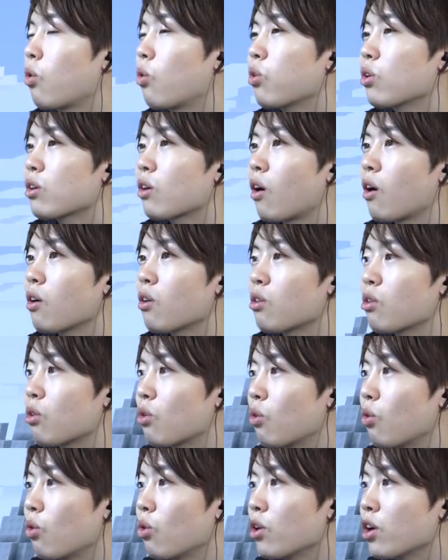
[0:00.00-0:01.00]
これ
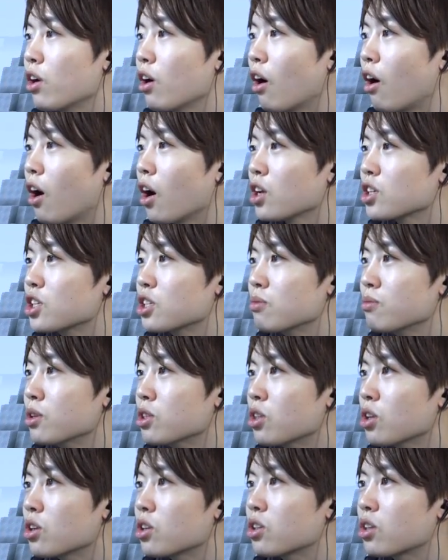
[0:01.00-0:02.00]
かっこいい。初
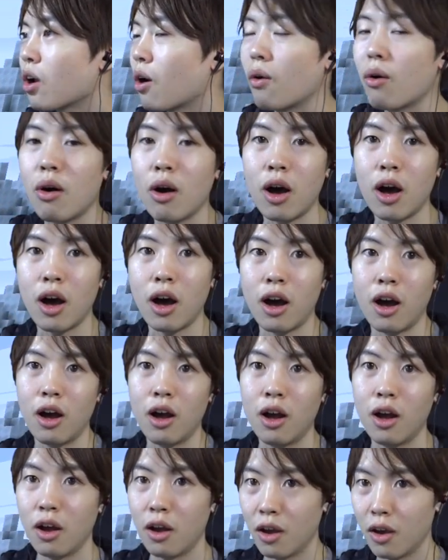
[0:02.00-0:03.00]
めて来たわ。
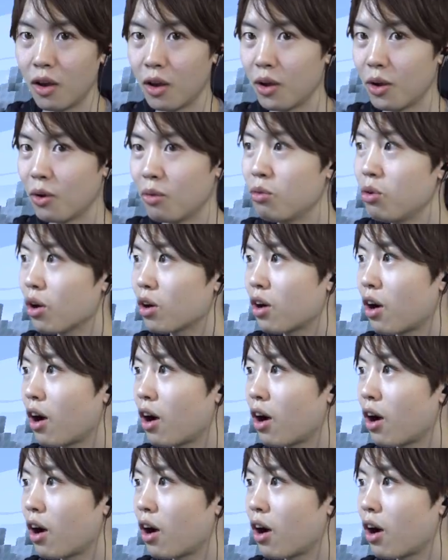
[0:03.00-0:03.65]
うわ、